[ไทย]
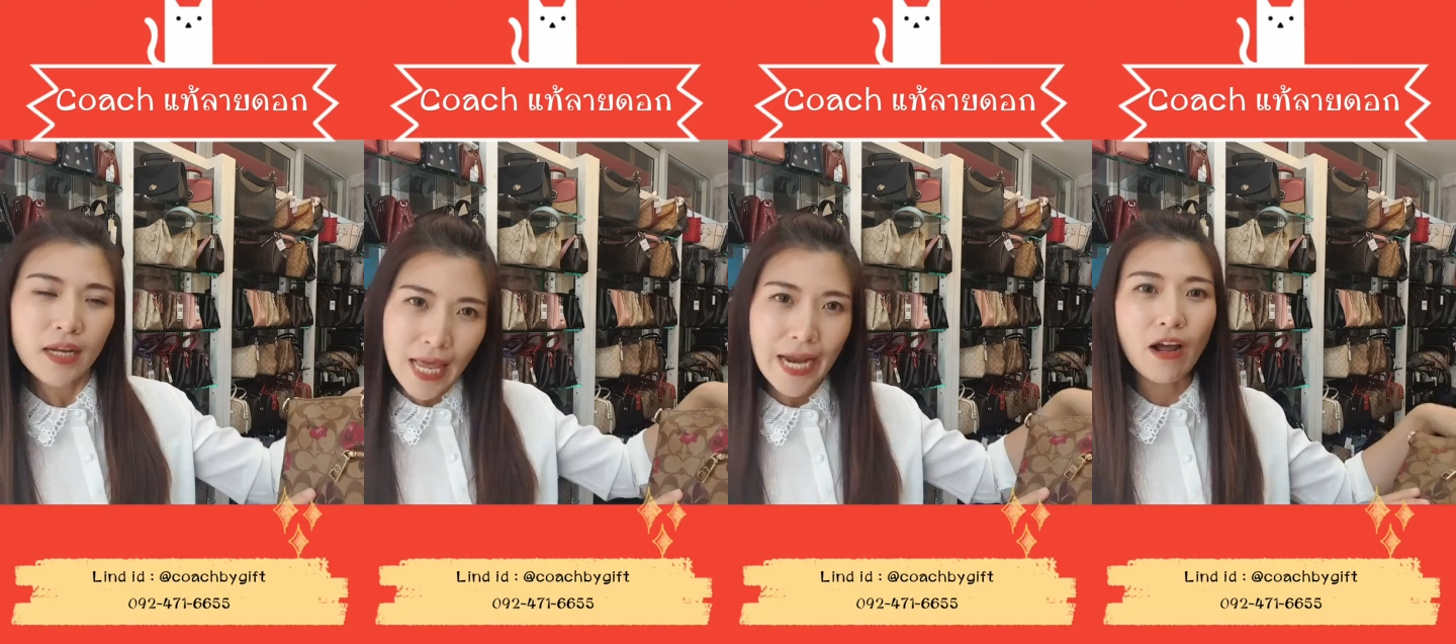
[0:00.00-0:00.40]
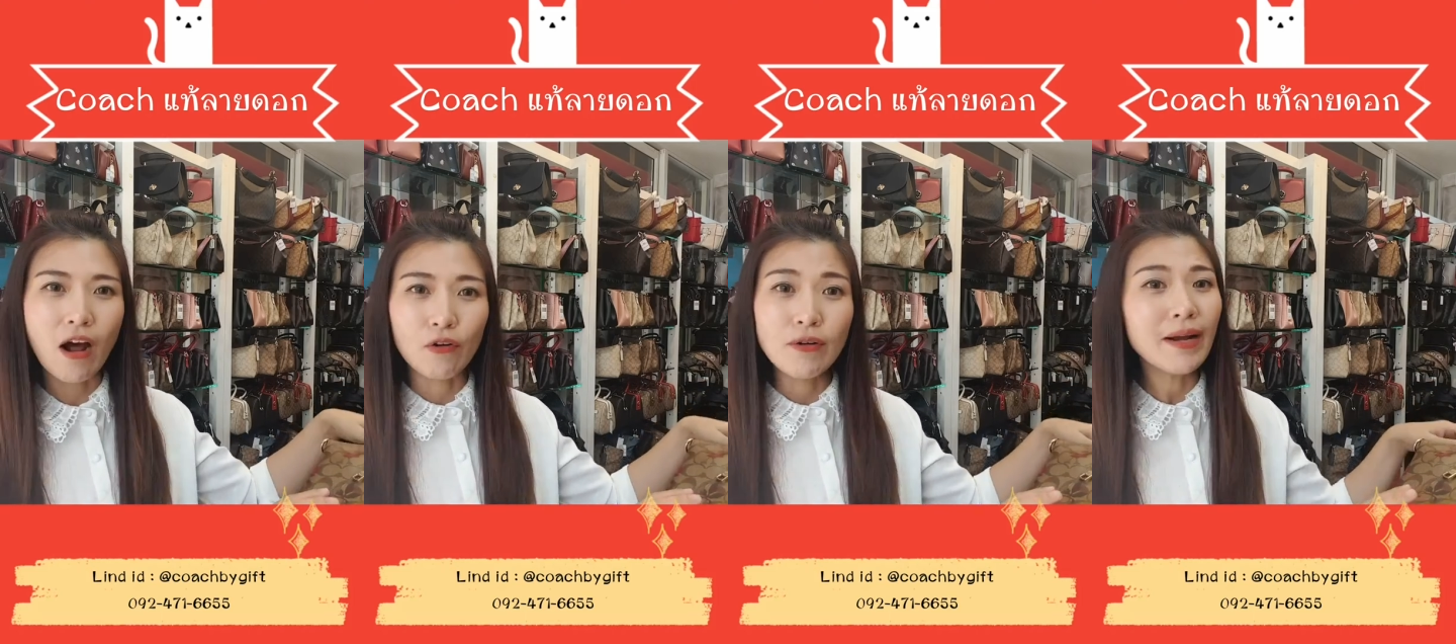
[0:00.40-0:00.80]
ลายดอ
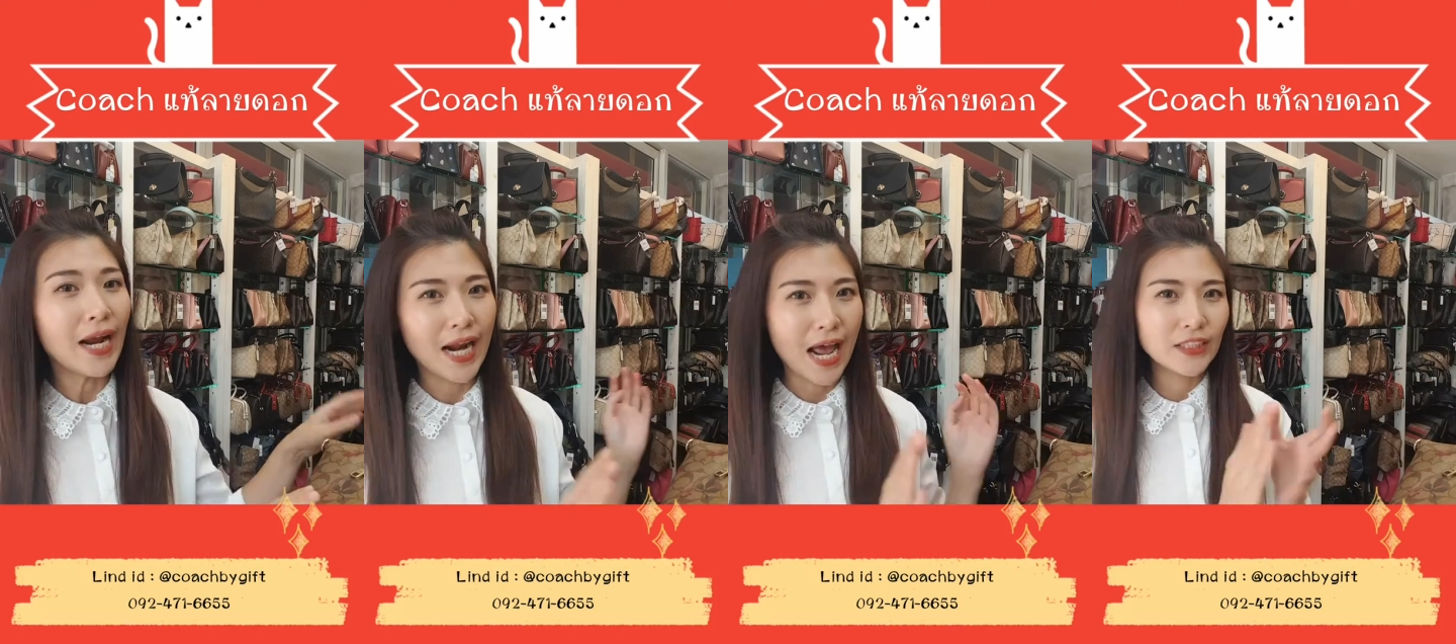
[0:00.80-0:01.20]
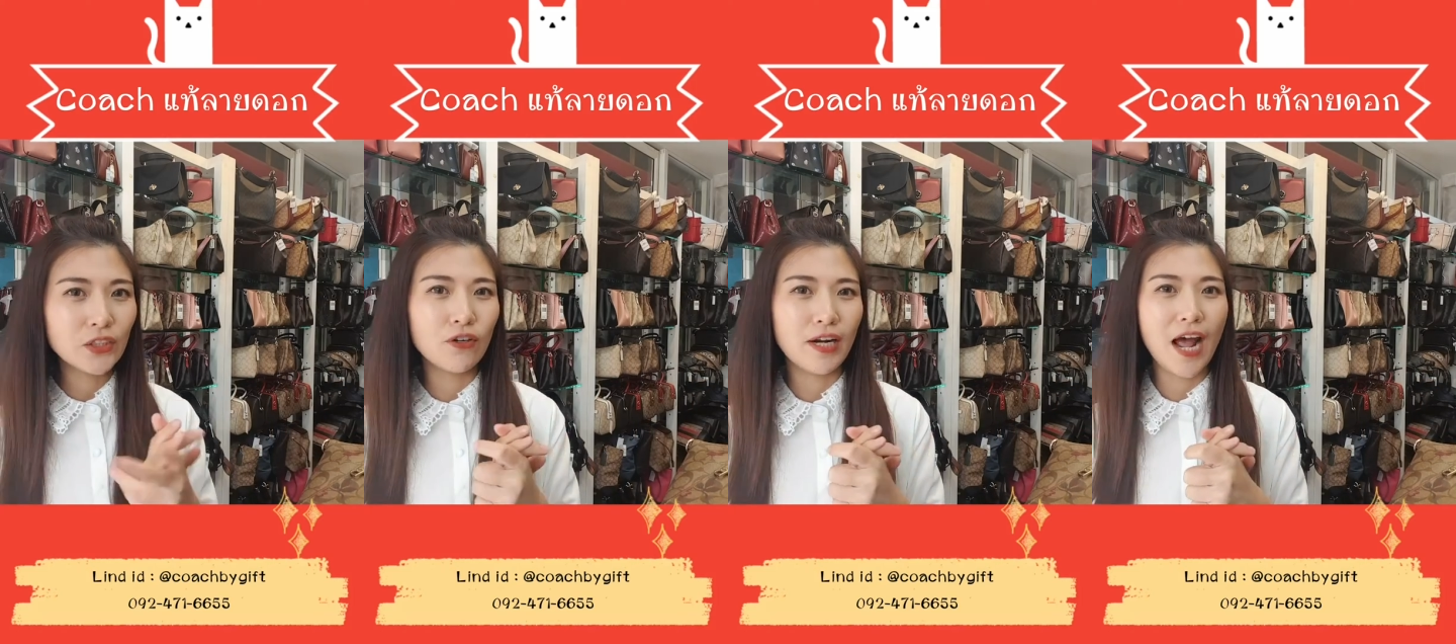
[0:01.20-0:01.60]
กรุ่นใหม่ล่า
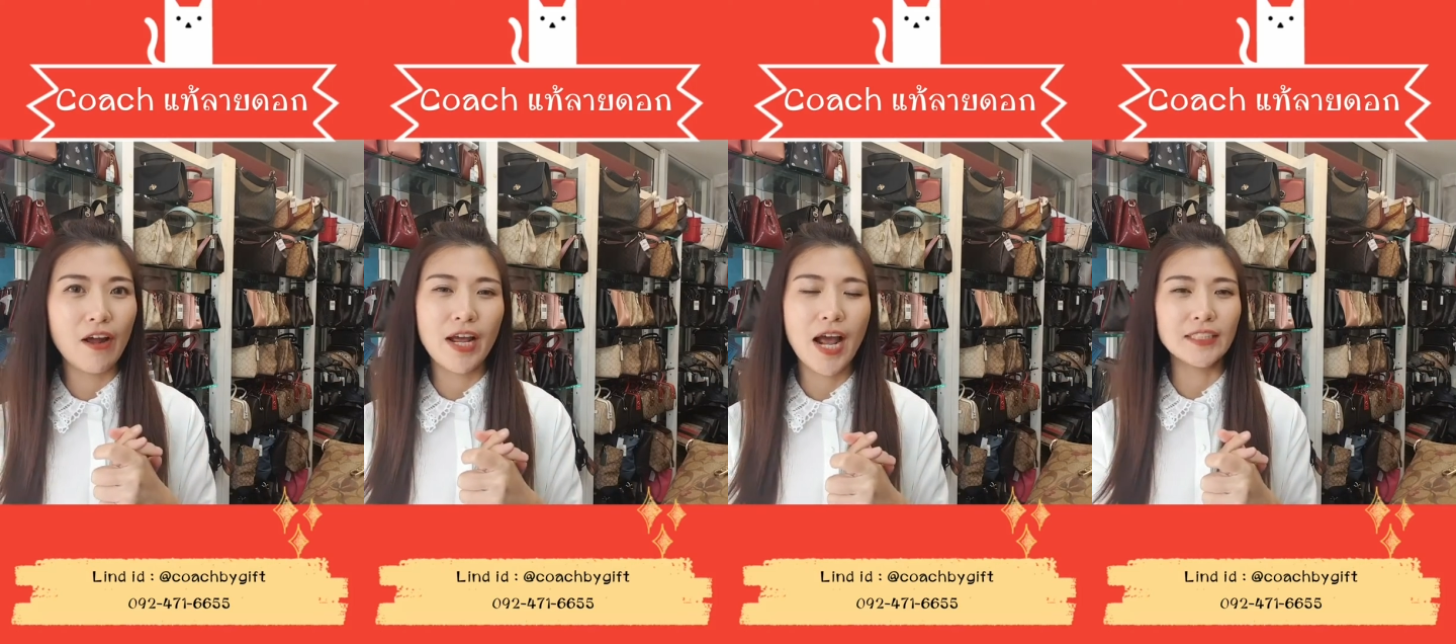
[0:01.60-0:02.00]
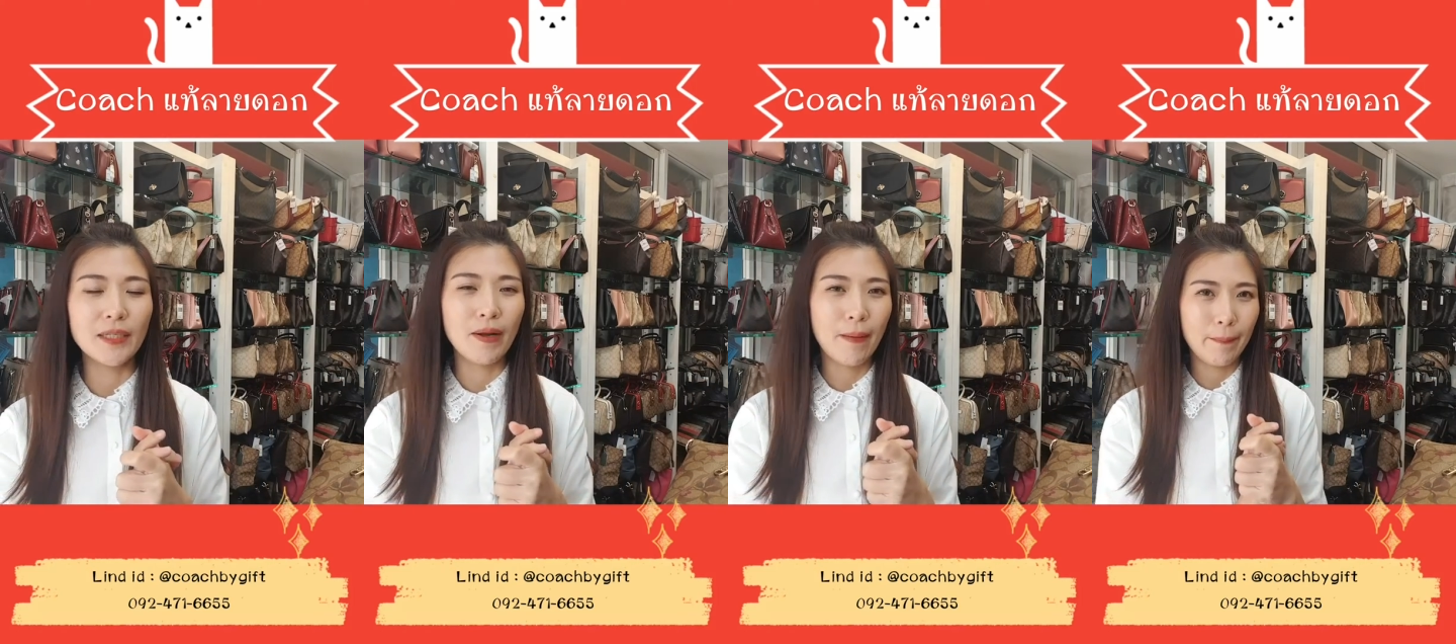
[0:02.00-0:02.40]
สุดแล้วนะคะ
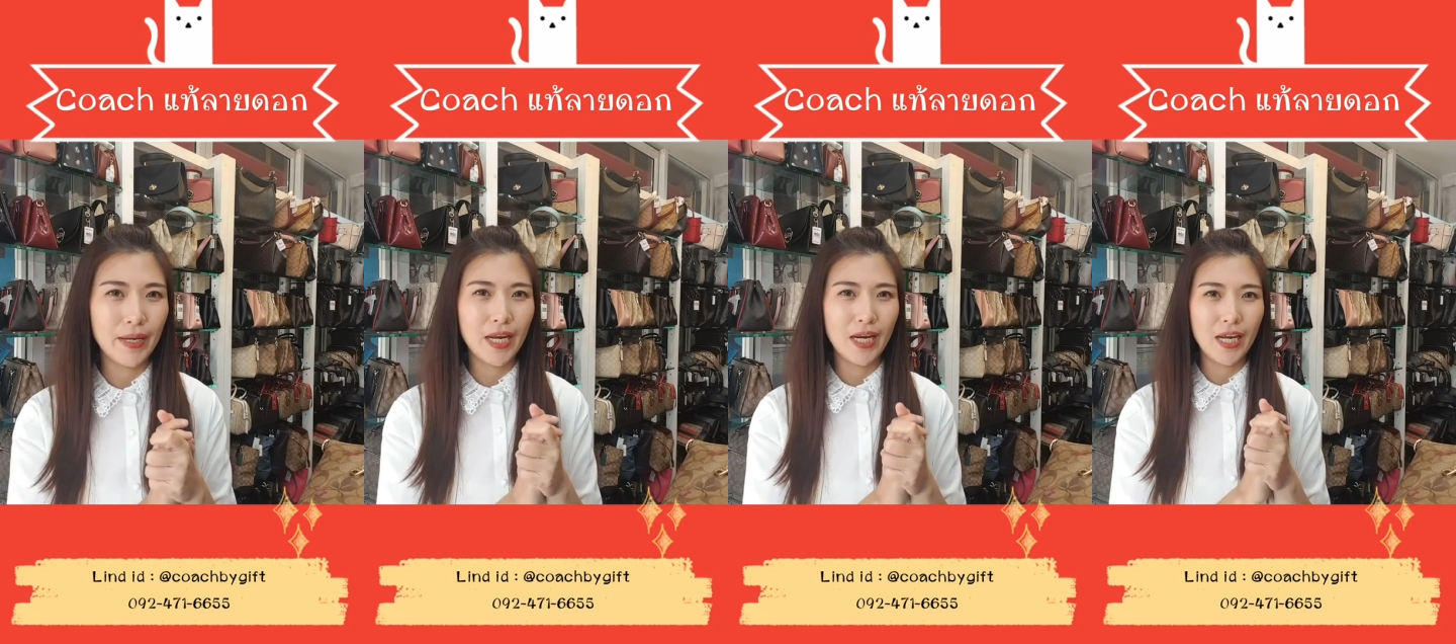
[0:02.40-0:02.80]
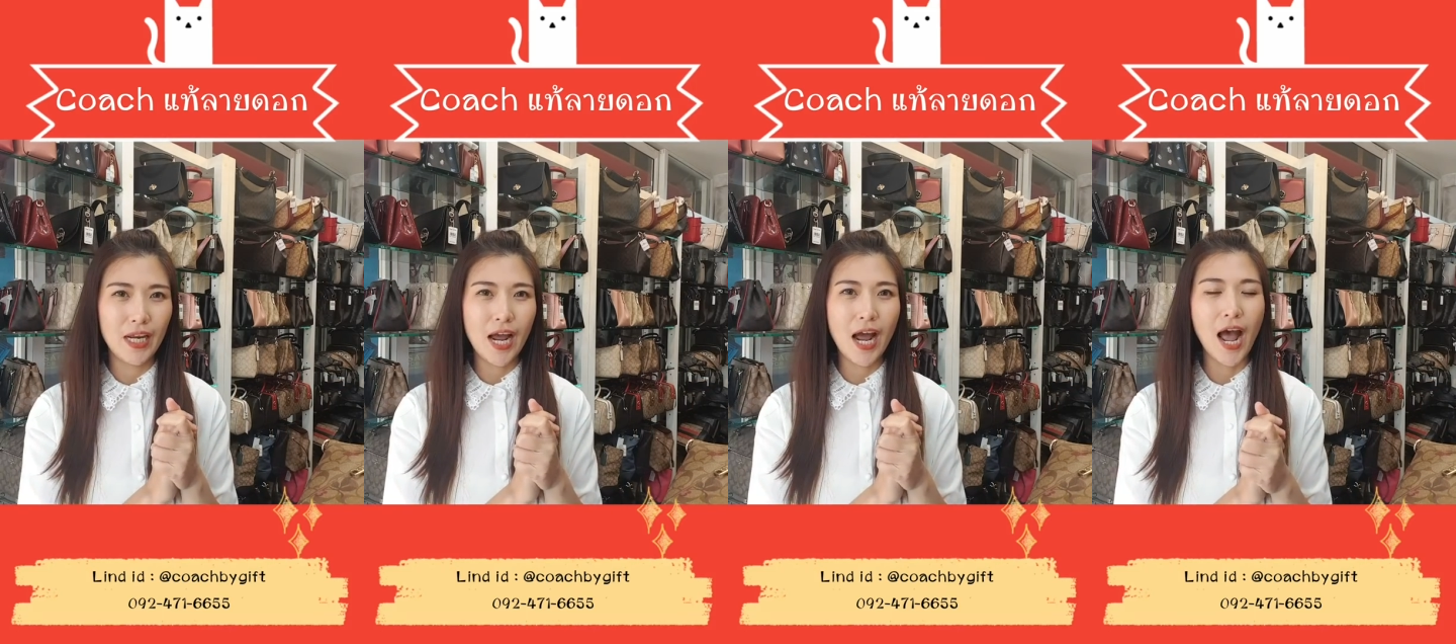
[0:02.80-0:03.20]
สำหรับปีนี้
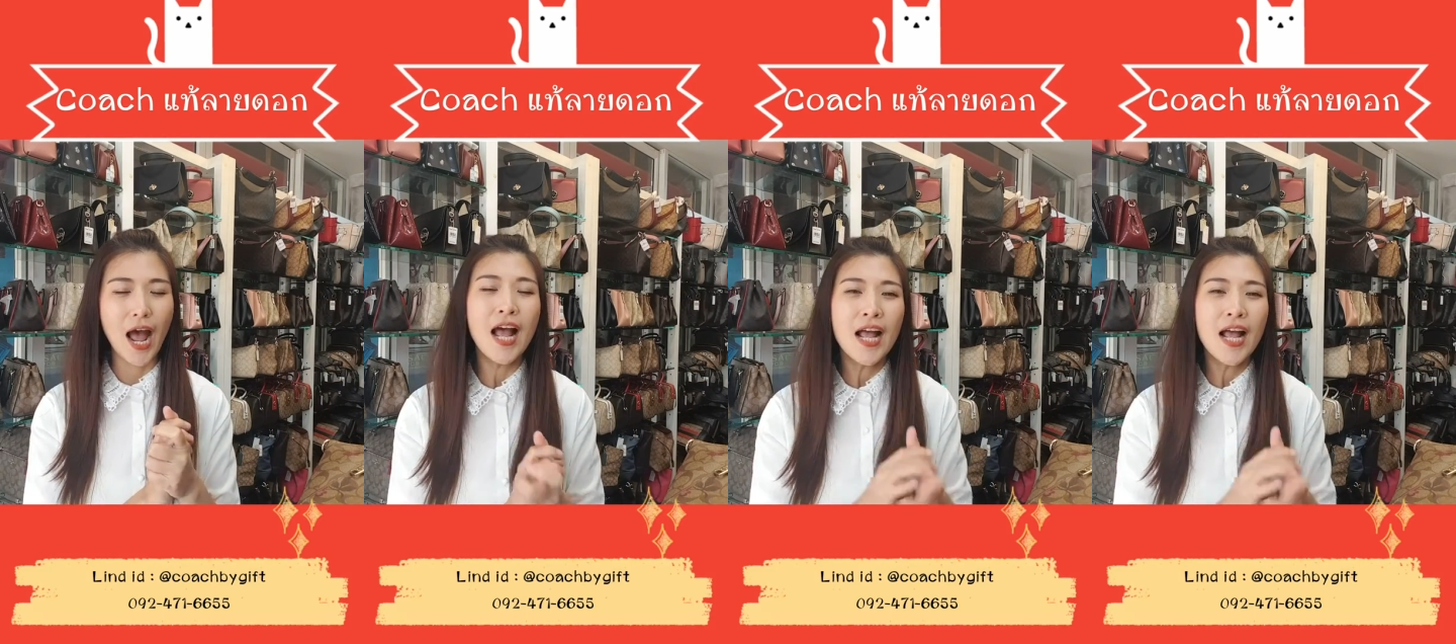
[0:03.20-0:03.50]
นะคะ